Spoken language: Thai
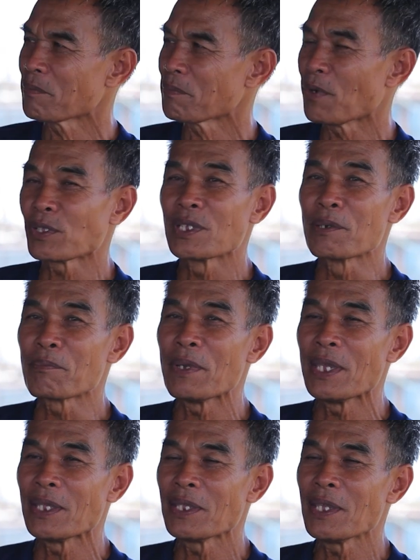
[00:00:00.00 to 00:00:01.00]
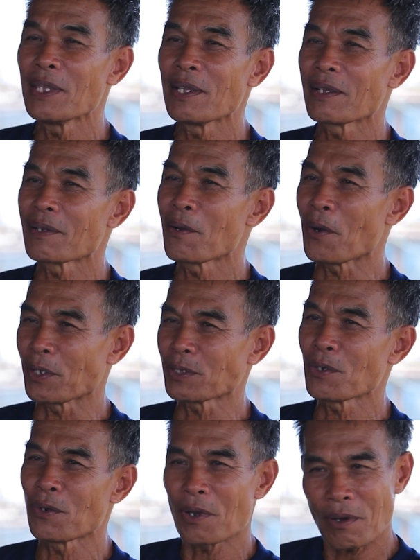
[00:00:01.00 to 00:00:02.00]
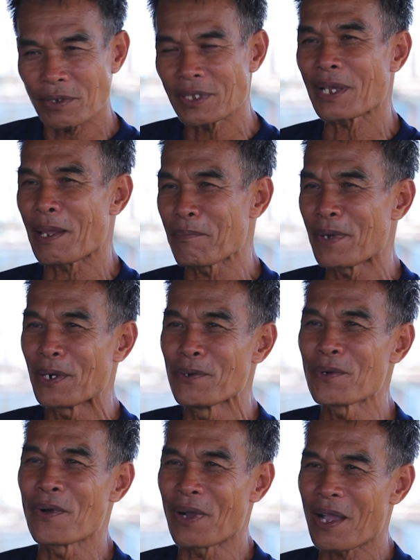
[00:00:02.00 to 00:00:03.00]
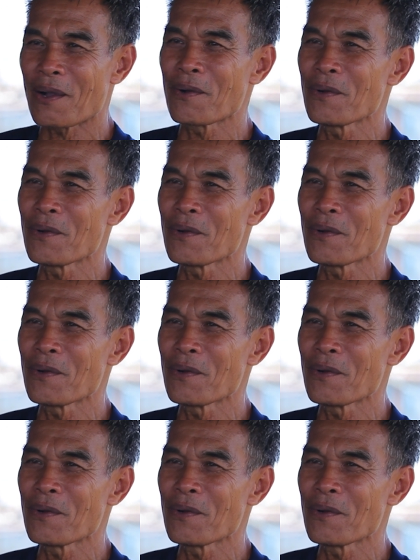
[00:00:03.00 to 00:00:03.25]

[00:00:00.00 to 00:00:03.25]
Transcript: พอถึงปีที่หอยโตเขาก็จะกลับมาดูของเขา